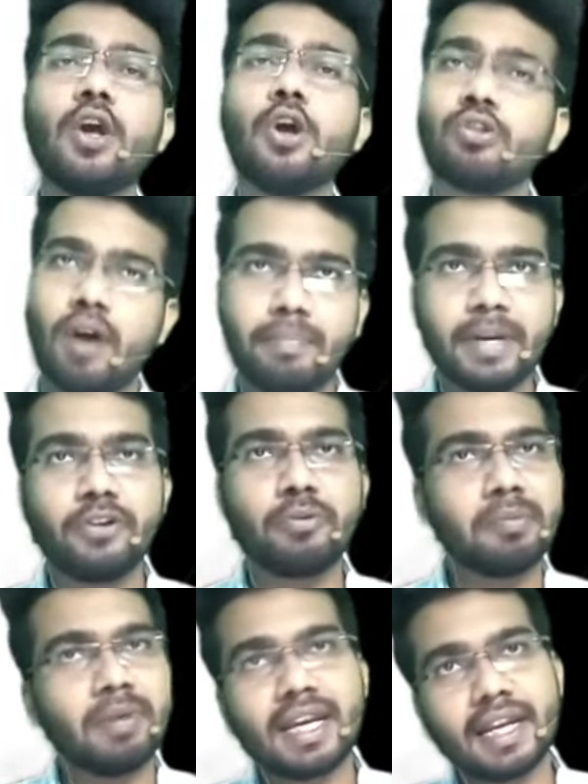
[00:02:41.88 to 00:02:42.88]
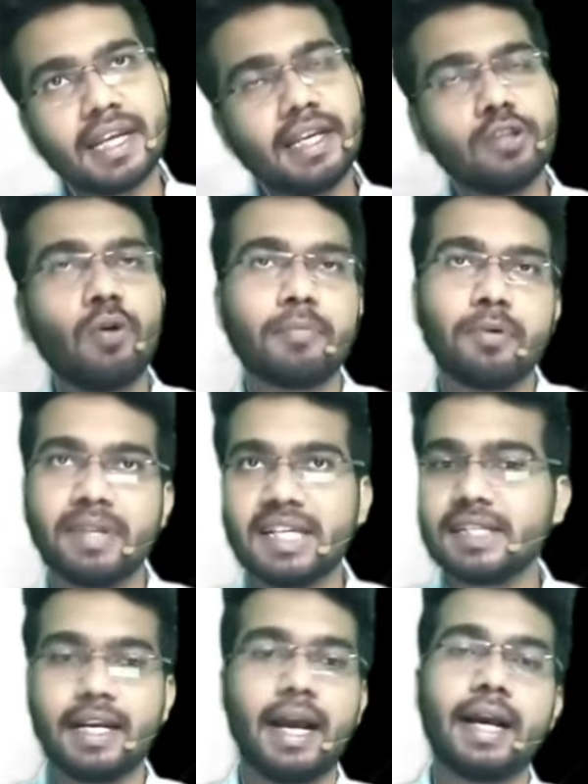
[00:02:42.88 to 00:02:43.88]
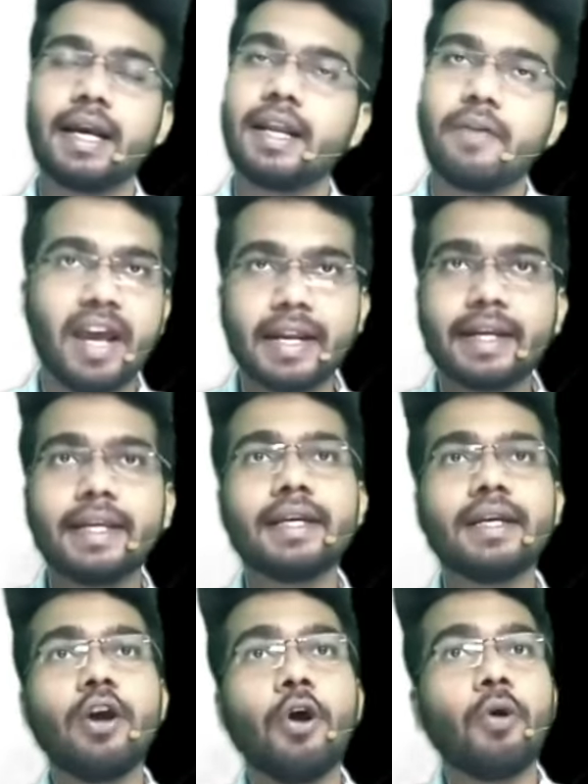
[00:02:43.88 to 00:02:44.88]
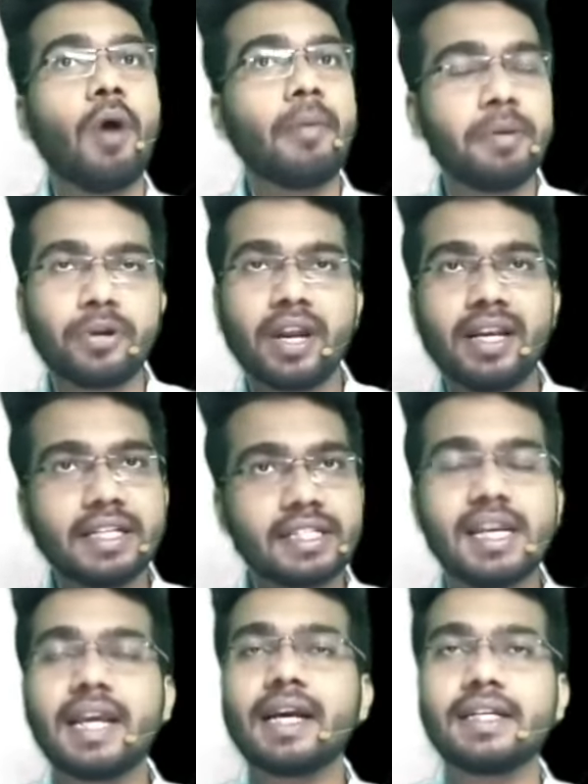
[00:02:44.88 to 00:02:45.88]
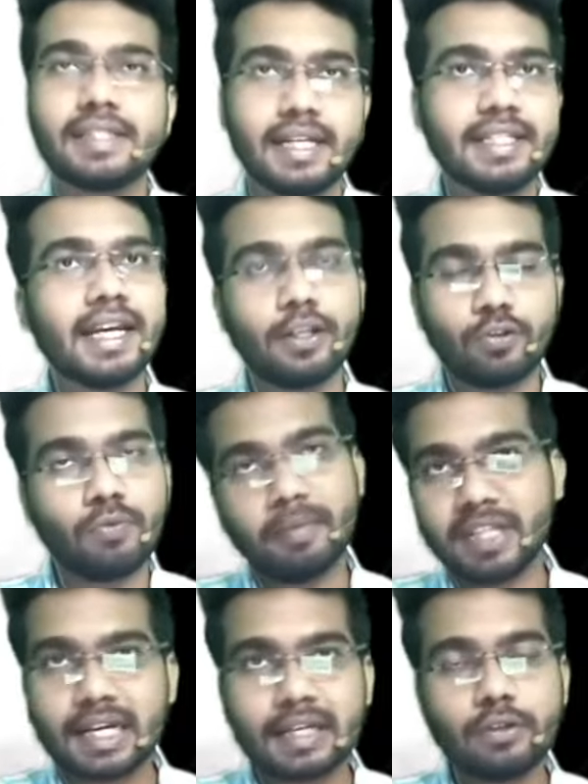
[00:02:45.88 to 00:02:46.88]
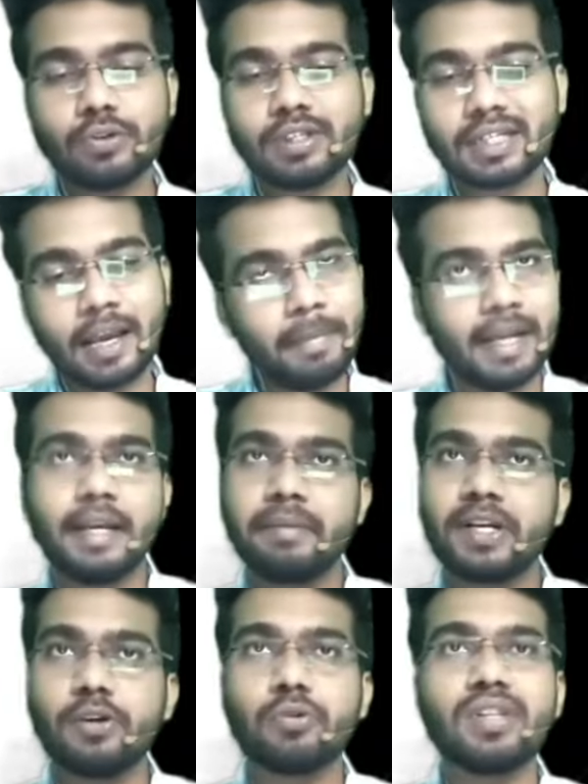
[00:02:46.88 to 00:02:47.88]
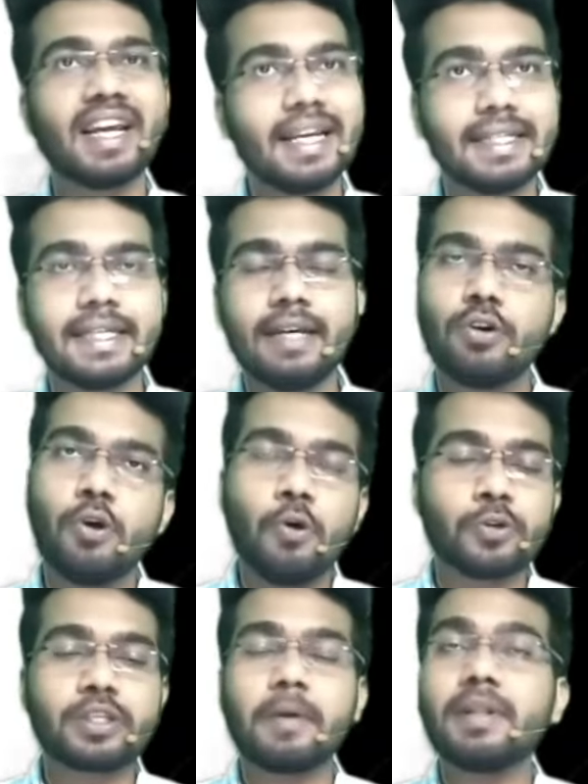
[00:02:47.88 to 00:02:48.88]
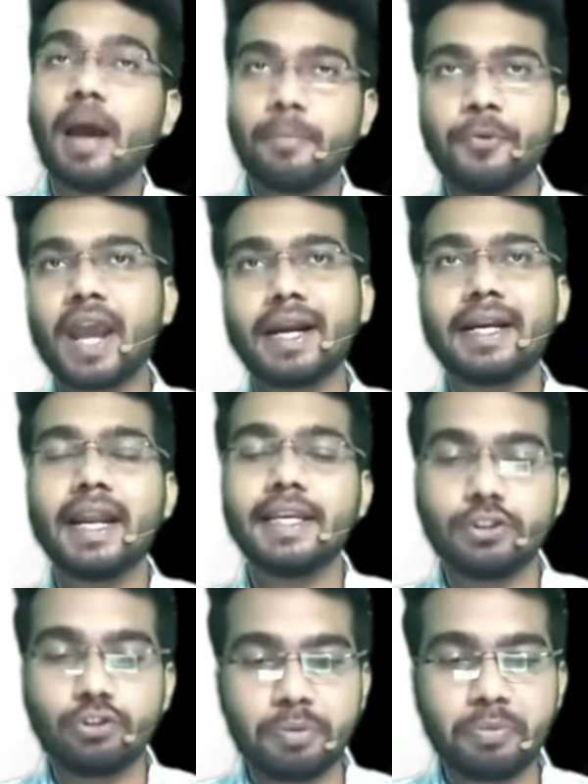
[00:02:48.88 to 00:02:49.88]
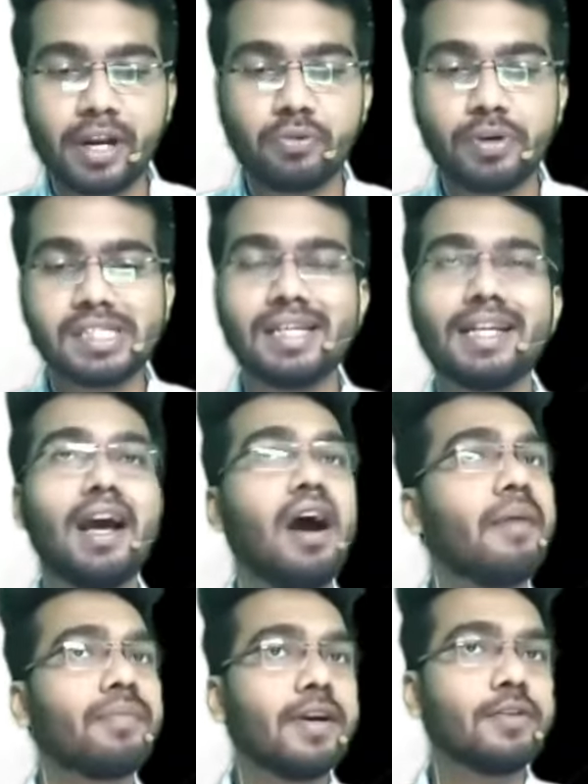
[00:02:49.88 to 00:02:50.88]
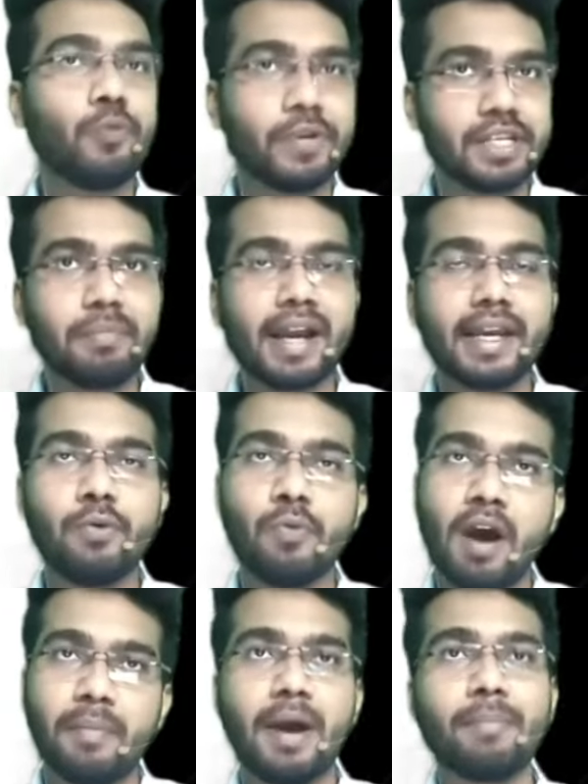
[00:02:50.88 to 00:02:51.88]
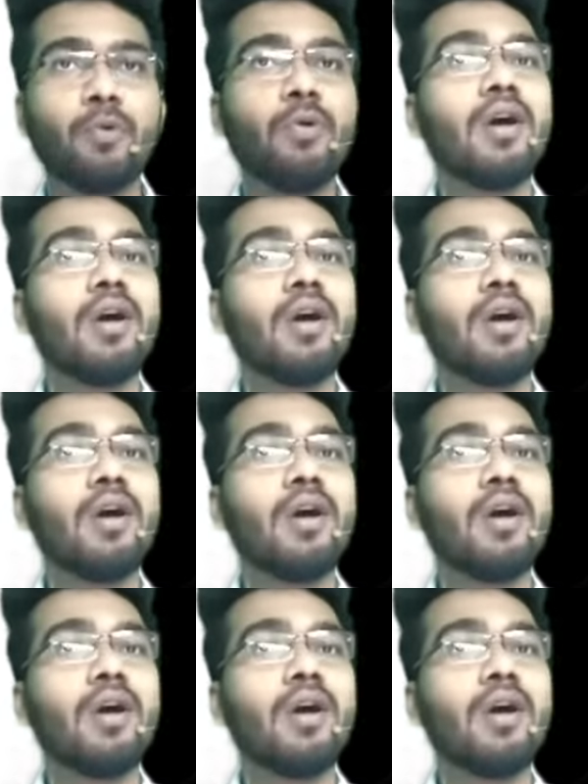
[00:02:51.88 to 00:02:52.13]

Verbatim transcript: तो आप वीडियो में बने रहिए तो आपको पता चलेगा अगर आप डायरेक्टली वहाँ पे इंपॉर्टेंट लिस्ट लेकर चले जाएंगे तो वहाँ पे दिक्कत हो सकता है पहले ही वीडियो को देख लीजिए उसके बाद आपको क्या करना है ये जो इंपॉर्टेंट क्वेश्चन है ना आपका जो क्वेश्चन बैंक है वहाँ पर आपको